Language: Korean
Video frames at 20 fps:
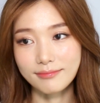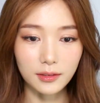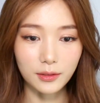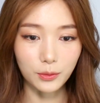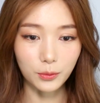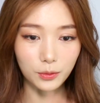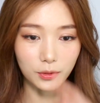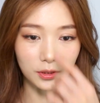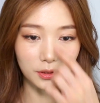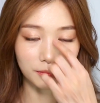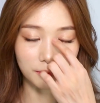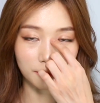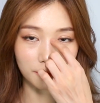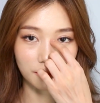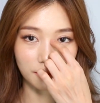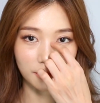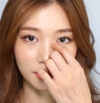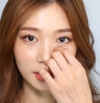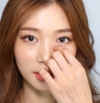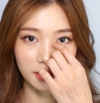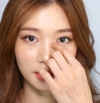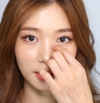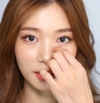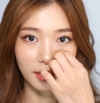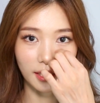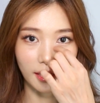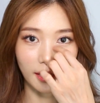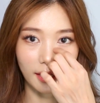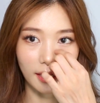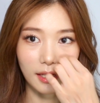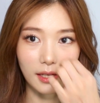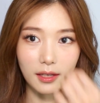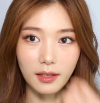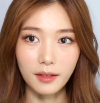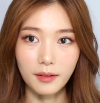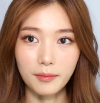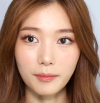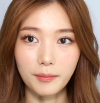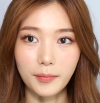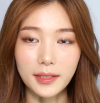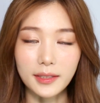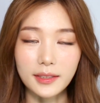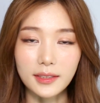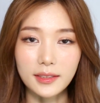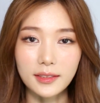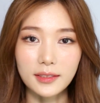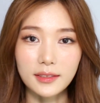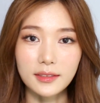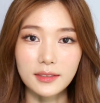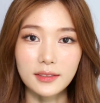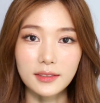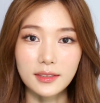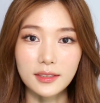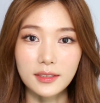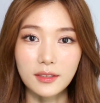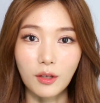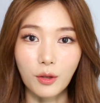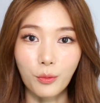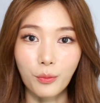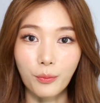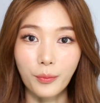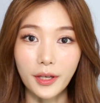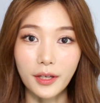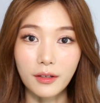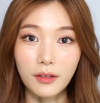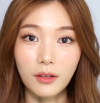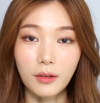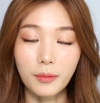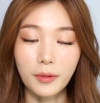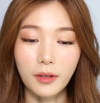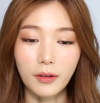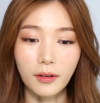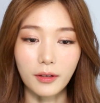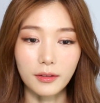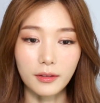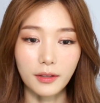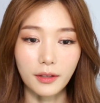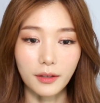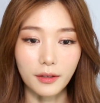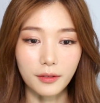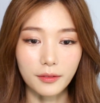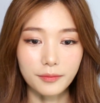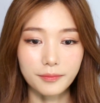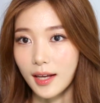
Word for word: 요즘 시기에 맞는 그런 메이크업인 것 같아요.